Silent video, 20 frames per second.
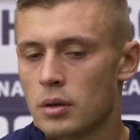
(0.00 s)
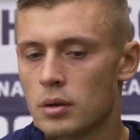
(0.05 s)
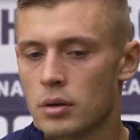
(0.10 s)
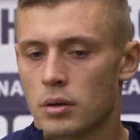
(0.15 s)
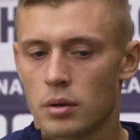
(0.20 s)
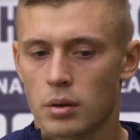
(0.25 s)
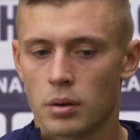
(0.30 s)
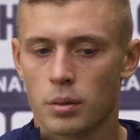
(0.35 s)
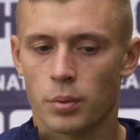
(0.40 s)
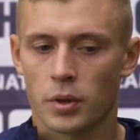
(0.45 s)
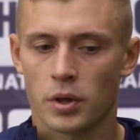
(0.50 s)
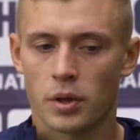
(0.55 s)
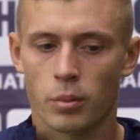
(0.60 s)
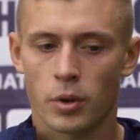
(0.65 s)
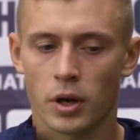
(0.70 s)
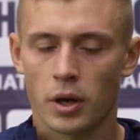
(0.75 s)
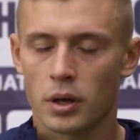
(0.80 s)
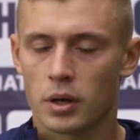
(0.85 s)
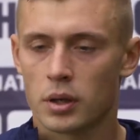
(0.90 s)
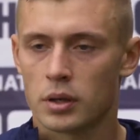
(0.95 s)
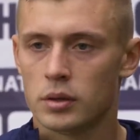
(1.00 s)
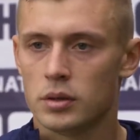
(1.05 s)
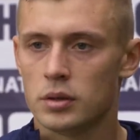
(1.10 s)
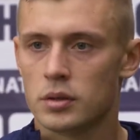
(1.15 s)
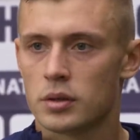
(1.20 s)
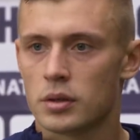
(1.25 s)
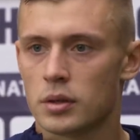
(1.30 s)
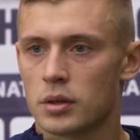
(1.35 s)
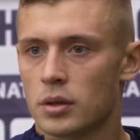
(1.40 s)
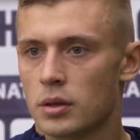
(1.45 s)
Э, поднабрали
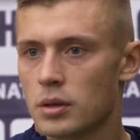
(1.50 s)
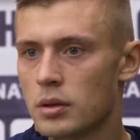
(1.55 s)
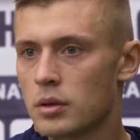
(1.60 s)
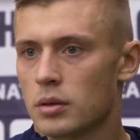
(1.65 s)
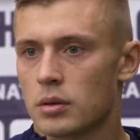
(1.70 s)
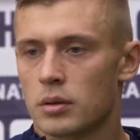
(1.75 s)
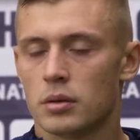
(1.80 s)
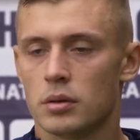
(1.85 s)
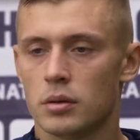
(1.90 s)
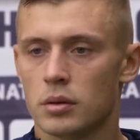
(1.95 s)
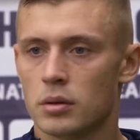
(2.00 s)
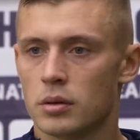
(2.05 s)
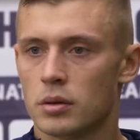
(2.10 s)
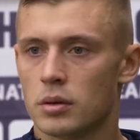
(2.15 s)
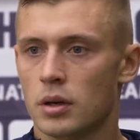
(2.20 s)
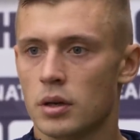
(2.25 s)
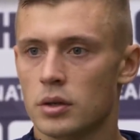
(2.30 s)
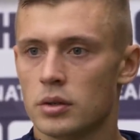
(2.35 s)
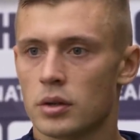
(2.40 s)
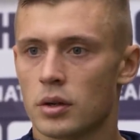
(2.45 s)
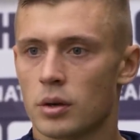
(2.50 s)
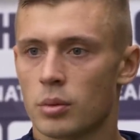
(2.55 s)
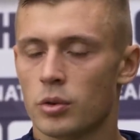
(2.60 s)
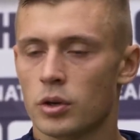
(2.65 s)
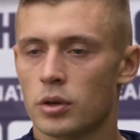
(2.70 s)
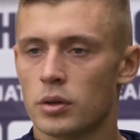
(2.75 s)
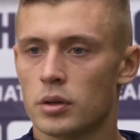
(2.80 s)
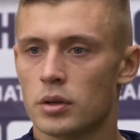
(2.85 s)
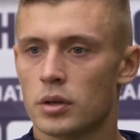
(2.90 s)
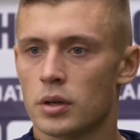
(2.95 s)
кондиции и дальше
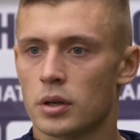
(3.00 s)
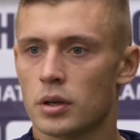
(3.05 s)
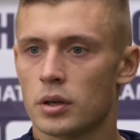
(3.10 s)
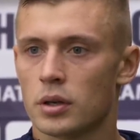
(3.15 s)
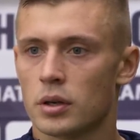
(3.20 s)
работать.